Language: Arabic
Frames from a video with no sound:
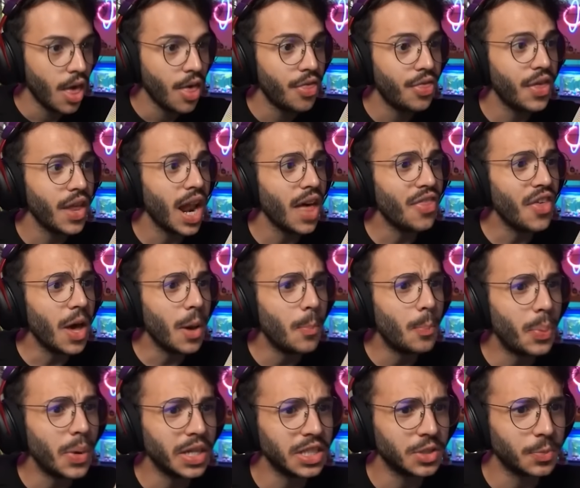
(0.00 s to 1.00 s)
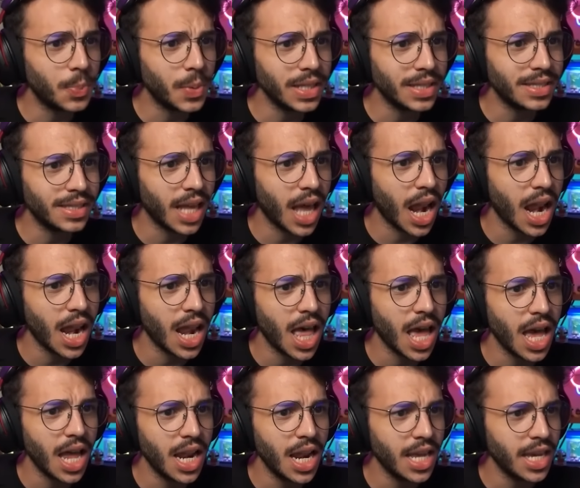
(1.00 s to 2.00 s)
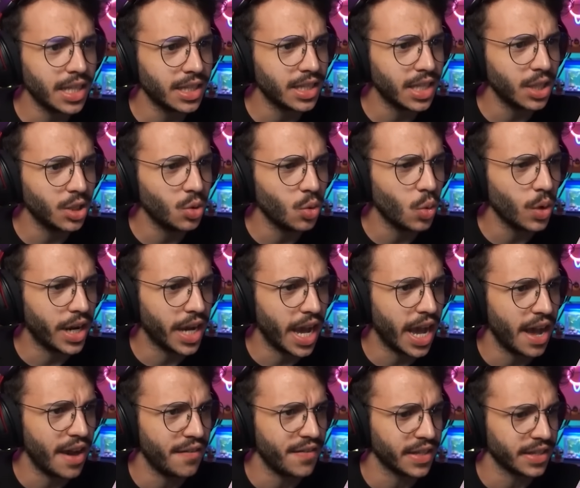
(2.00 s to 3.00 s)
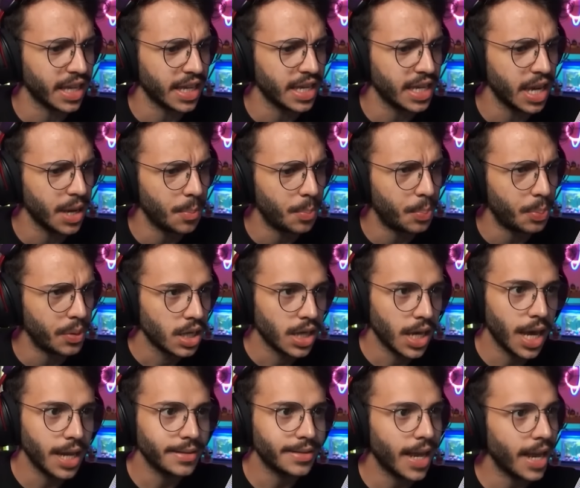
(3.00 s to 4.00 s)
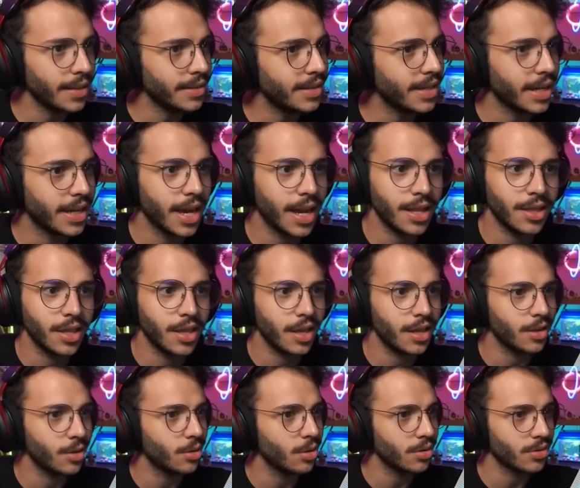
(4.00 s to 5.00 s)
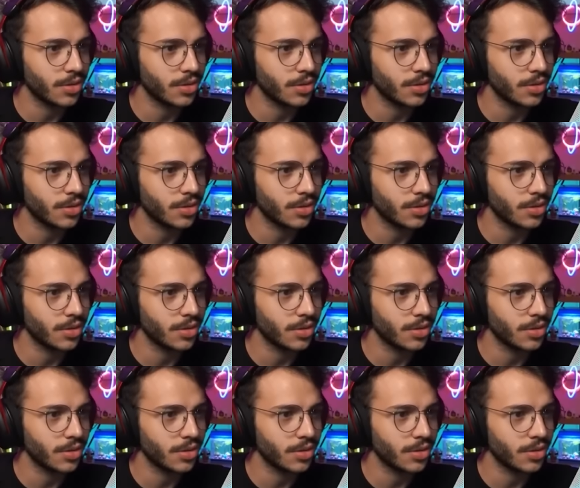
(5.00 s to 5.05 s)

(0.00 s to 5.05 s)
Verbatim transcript: ثلاث حبات بس الله لا يعطي عدوك عافيه طيب يا التحدي يكاد ان يكون